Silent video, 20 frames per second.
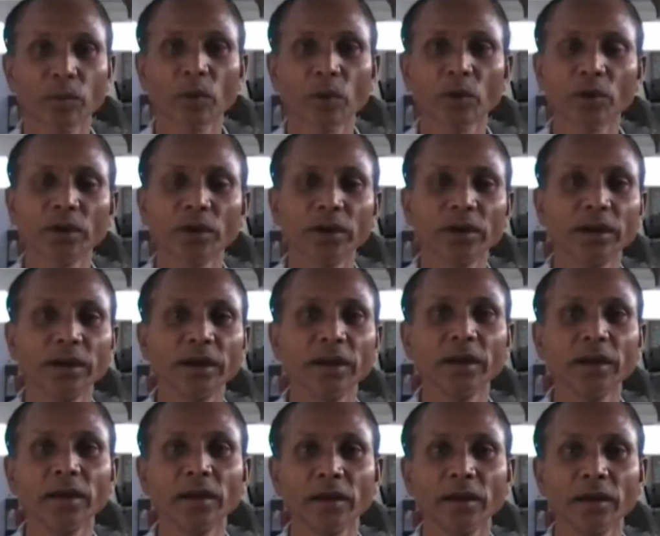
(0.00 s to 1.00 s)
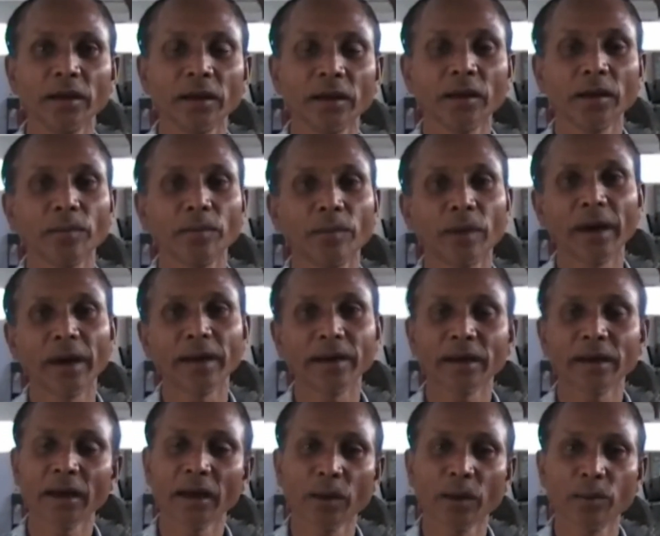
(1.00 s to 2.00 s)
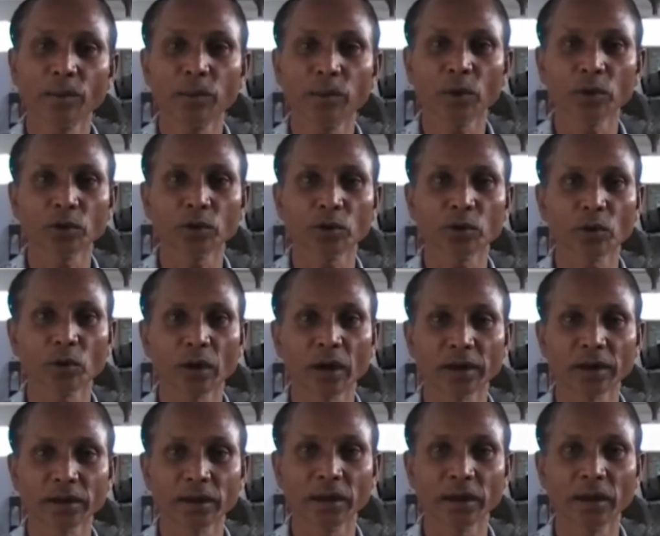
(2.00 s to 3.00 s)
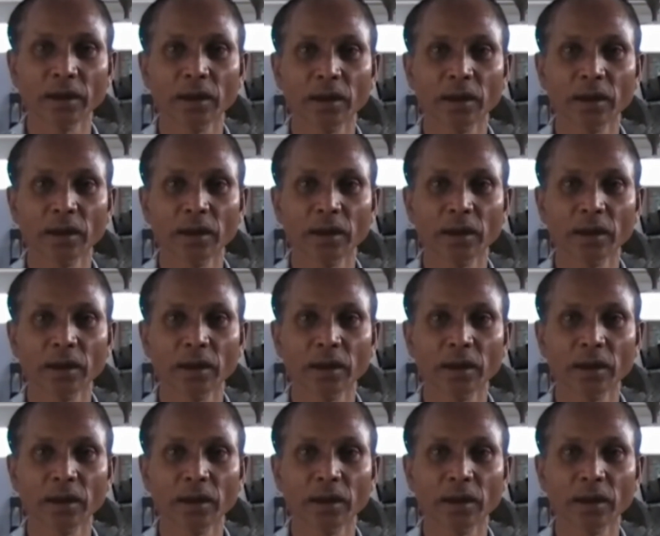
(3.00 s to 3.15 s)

প্রতিদিন বাইরে থেকে পর্যটকরা আসেন